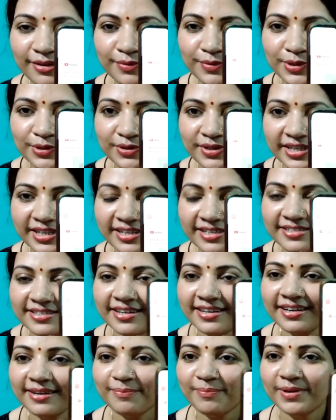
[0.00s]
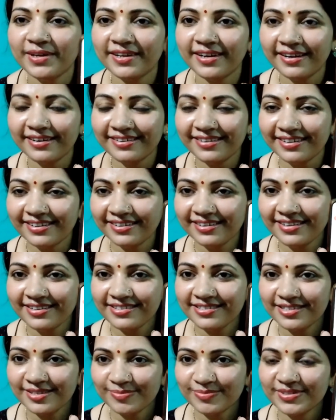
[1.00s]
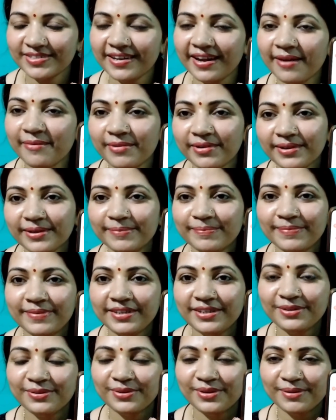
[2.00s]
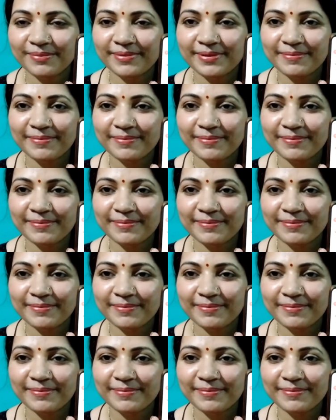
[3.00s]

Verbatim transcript: ब्यूटी के चैनल पर 100 के सब्सक्राइबर कंप्लीट होने